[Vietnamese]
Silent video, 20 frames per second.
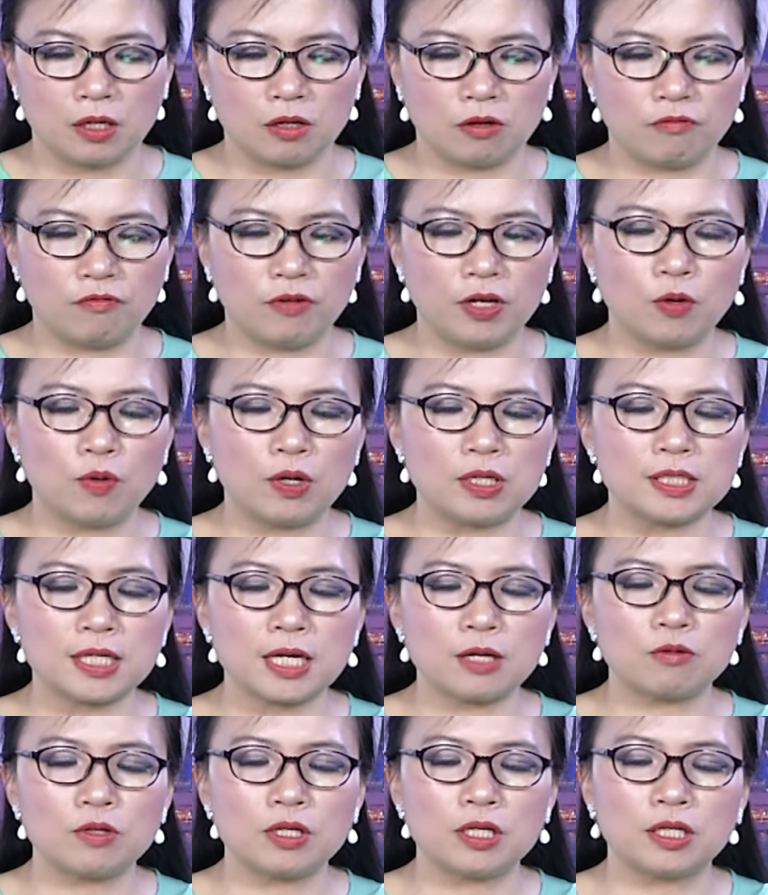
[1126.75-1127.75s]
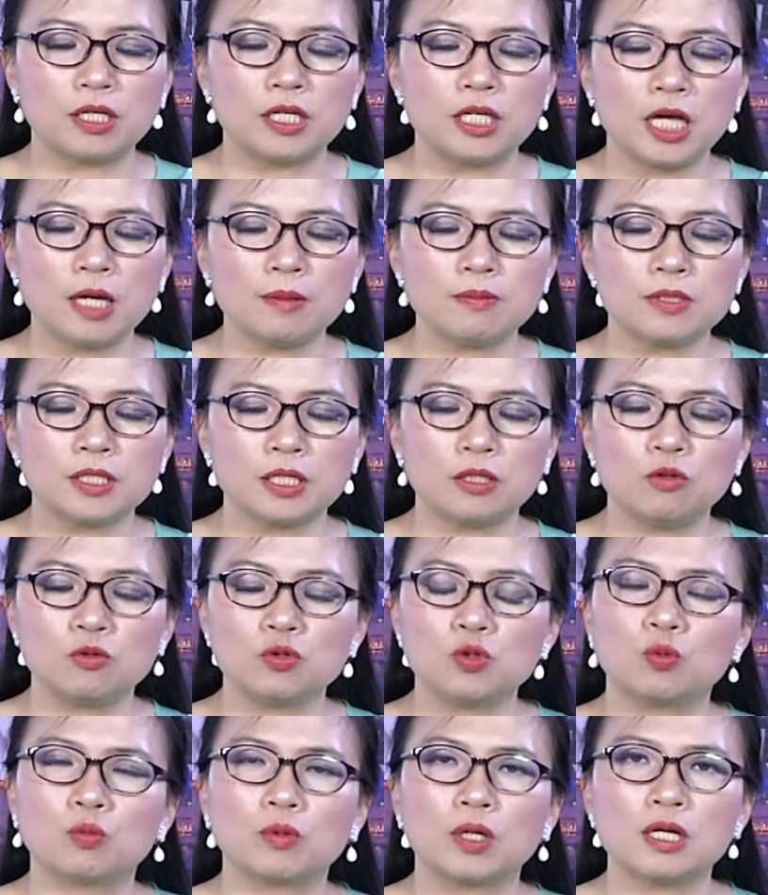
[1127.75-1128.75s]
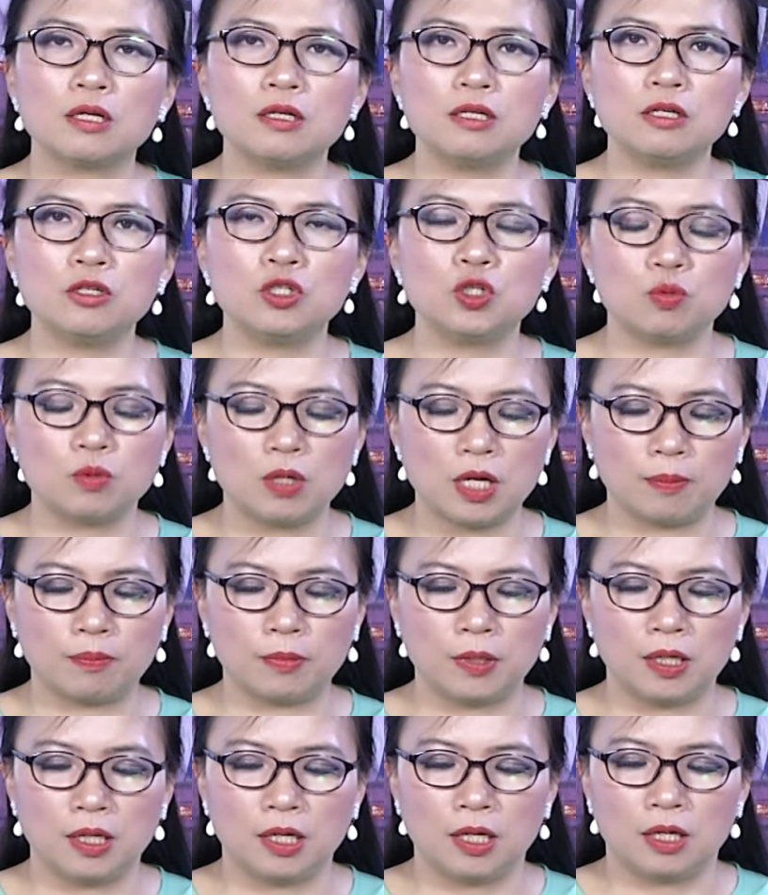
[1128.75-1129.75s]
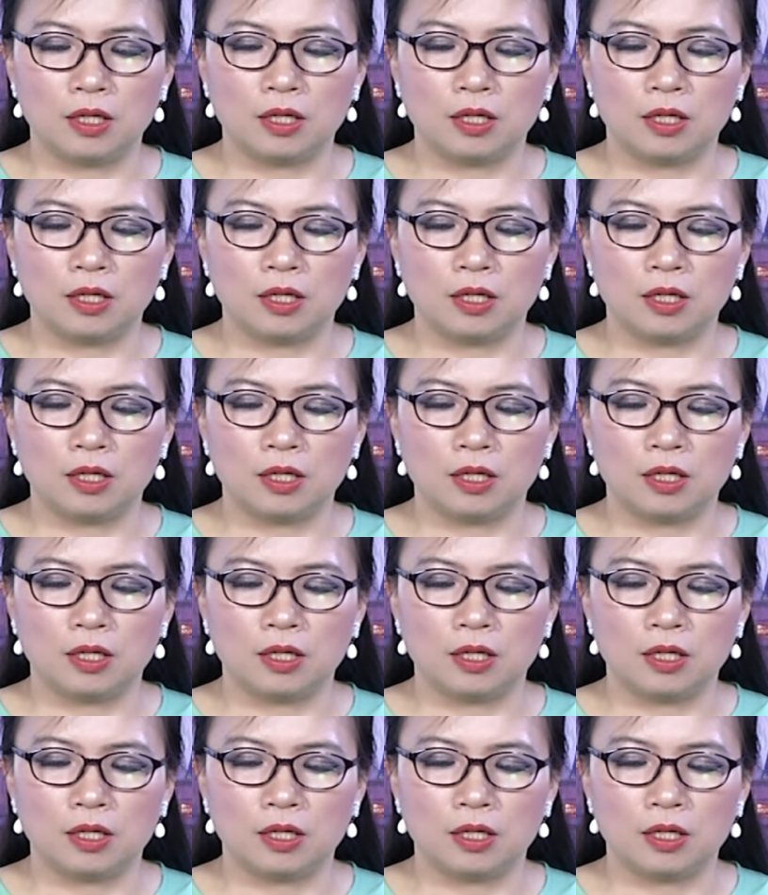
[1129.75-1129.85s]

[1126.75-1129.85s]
Còn về ngoại giao thì Kiev sẽ thúc giục các nước trung lập